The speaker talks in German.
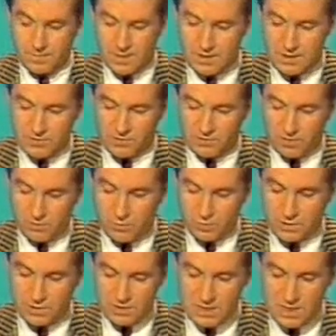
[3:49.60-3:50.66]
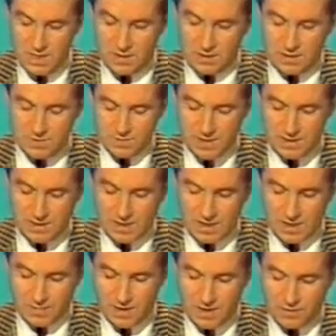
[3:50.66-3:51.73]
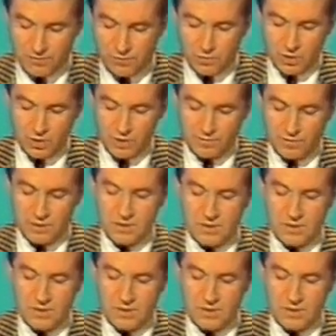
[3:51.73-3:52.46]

Es wird vermutet, dass Bergkarabach vorläufig